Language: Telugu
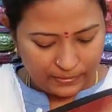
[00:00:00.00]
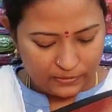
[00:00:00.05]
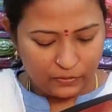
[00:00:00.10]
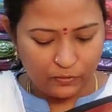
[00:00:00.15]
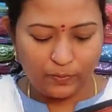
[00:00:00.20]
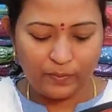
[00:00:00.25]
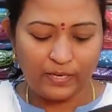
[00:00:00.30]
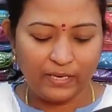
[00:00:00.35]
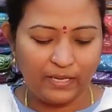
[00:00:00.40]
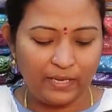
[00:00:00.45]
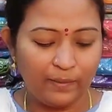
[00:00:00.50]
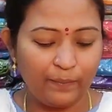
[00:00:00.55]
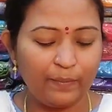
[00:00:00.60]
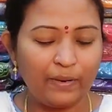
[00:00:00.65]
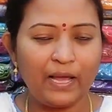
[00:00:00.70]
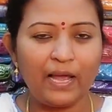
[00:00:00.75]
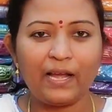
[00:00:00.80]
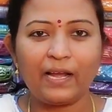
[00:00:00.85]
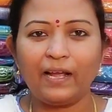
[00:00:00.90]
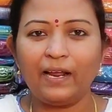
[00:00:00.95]
సో మనకి
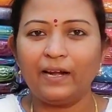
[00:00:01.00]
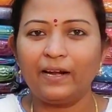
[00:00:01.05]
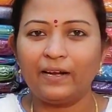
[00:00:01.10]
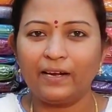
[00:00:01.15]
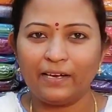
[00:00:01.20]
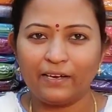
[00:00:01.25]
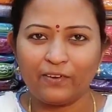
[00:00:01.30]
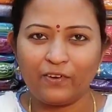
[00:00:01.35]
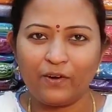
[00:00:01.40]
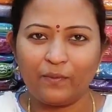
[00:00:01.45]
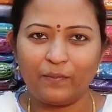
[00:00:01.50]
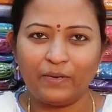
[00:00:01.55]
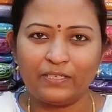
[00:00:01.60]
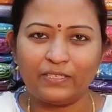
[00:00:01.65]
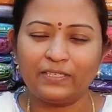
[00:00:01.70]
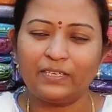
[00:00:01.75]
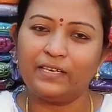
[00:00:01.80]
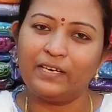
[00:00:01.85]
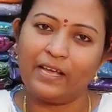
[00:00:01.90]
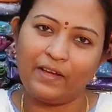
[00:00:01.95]
బ్లాక్ అండ్ రెడ్
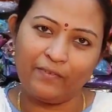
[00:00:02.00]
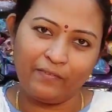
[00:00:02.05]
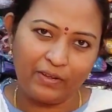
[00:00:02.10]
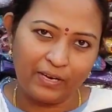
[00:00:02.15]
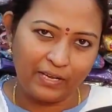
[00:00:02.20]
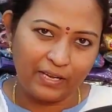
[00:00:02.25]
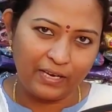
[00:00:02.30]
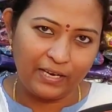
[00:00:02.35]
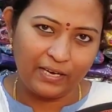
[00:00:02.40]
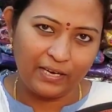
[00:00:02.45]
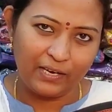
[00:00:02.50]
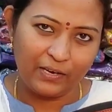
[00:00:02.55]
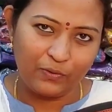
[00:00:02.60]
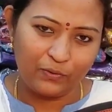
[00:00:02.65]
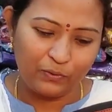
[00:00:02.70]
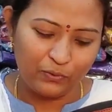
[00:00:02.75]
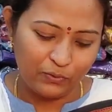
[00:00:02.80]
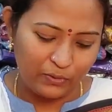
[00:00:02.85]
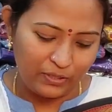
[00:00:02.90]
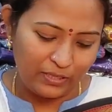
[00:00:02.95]
కాంబినేషన్ ఎవర్ గ్రీన్గా
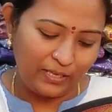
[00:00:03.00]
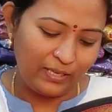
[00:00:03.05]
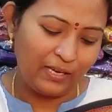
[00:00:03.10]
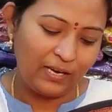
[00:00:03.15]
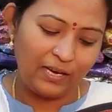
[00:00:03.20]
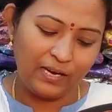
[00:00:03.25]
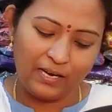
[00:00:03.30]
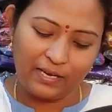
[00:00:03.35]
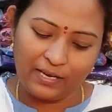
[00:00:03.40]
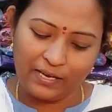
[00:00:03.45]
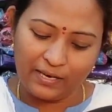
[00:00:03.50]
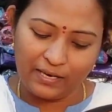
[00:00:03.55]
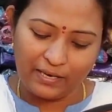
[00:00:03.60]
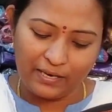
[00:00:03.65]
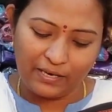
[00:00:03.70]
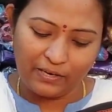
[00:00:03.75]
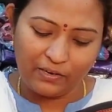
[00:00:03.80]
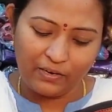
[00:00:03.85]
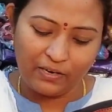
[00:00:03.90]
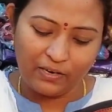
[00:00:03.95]
ఉంటుంది అలాగే
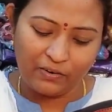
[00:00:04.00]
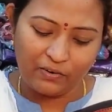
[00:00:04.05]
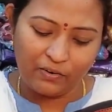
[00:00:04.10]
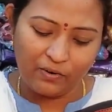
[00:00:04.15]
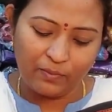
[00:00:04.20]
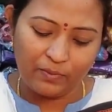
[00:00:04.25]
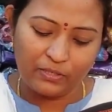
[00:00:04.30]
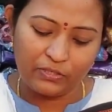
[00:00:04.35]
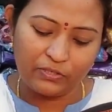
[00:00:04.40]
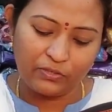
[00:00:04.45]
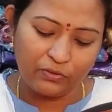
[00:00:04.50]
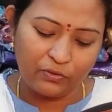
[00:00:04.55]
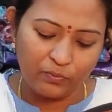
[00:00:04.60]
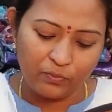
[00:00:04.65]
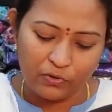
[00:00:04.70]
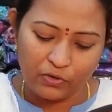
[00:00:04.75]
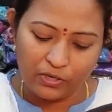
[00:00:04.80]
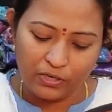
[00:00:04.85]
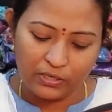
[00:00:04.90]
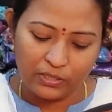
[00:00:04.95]
రెడ్ కలర్ కాంబినేషన్తో
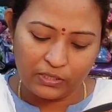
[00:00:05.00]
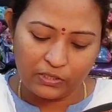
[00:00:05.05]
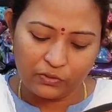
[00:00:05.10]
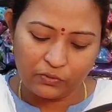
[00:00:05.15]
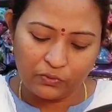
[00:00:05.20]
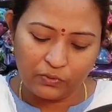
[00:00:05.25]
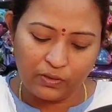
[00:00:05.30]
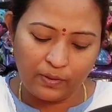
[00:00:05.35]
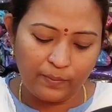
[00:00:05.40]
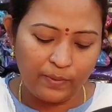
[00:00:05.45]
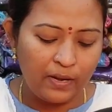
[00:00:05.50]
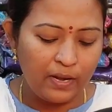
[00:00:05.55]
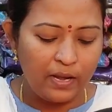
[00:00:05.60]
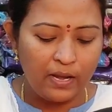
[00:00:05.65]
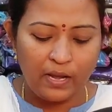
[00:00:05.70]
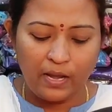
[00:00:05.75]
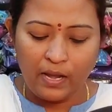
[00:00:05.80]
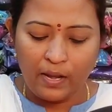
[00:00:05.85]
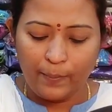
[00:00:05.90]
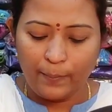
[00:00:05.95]
బార్డర్ తీసుకున్నాం
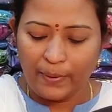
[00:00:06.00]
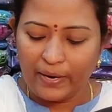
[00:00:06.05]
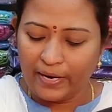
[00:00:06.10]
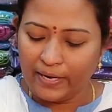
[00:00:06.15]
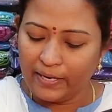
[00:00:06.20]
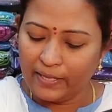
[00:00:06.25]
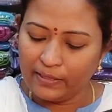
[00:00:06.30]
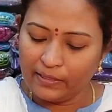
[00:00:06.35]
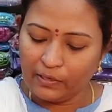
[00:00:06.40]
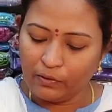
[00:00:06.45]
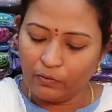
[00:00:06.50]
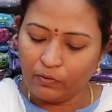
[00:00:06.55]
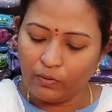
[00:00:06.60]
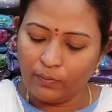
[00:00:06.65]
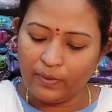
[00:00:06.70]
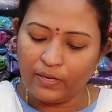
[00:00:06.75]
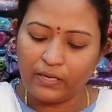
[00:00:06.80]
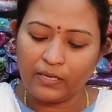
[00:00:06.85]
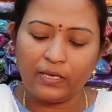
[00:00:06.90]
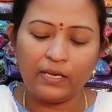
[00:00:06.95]
పైన అంతా
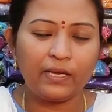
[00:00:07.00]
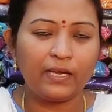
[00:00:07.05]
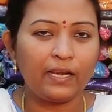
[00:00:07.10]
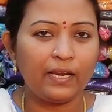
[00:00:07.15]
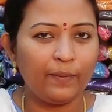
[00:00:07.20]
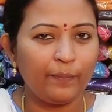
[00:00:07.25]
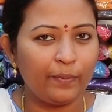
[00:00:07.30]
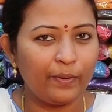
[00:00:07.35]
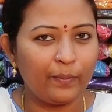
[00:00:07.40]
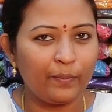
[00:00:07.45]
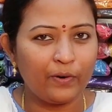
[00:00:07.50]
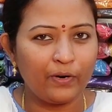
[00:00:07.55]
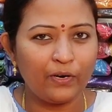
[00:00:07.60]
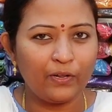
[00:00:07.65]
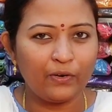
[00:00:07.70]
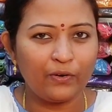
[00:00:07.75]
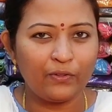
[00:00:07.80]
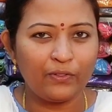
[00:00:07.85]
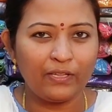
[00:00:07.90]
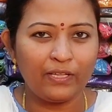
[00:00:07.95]
కూడా మనకి క్రీపర్
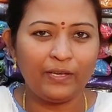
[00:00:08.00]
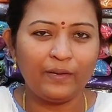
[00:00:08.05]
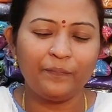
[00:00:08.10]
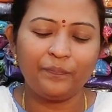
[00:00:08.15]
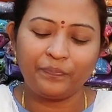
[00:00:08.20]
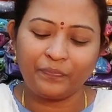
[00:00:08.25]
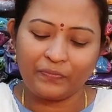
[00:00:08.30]
బార్డర్ ఉంది